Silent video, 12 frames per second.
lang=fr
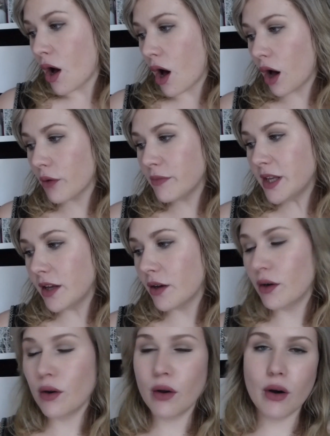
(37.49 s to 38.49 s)
hormis
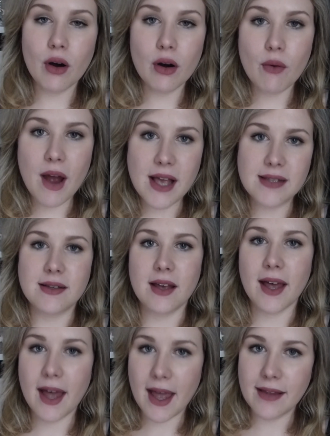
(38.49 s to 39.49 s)
euh, le Always
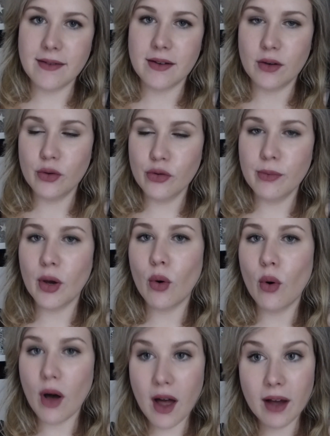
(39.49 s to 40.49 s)
Red, le
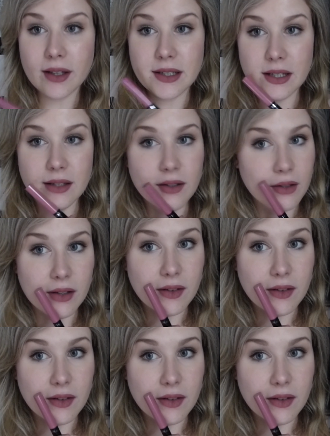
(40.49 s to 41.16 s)
numéro 1, qui est